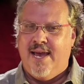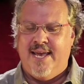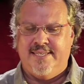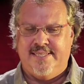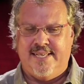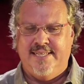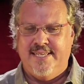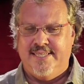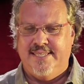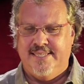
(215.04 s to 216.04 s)
essa
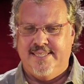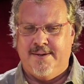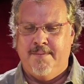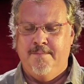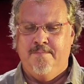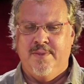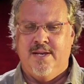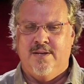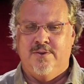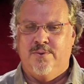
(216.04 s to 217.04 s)
decisão
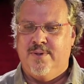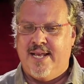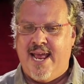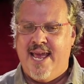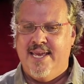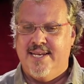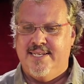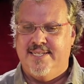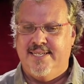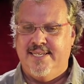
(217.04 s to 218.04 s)
do CREA
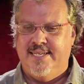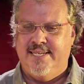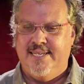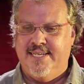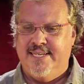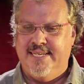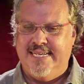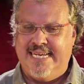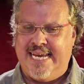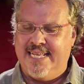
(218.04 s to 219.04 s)
de
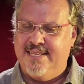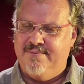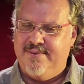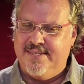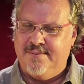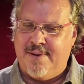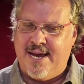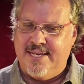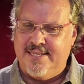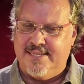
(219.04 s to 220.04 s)
cada vez
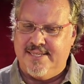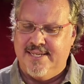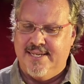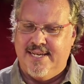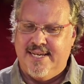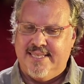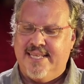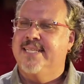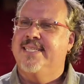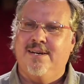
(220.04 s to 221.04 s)
mais
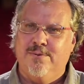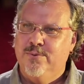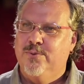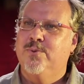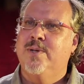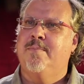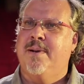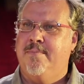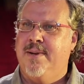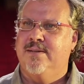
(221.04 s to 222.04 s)
trazer a cultura para
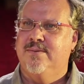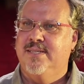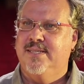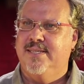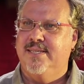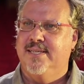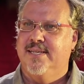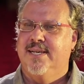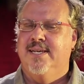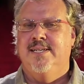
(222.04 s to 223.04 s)
perto de si.
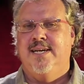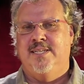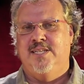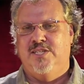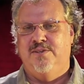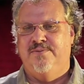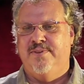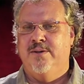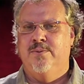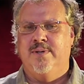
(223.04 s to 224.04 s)
A gente
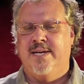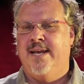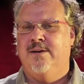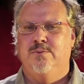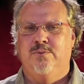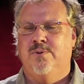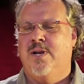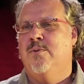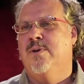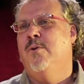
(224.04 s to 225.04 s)
vê o CREA
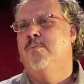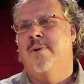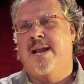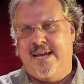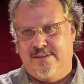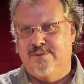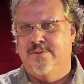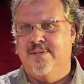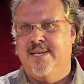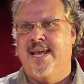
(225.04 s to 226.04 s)
Cultural, que é um braço do
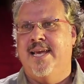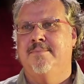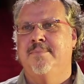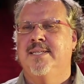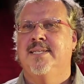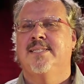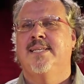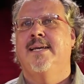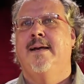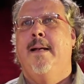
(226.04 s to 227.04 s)
CREA Minas, né?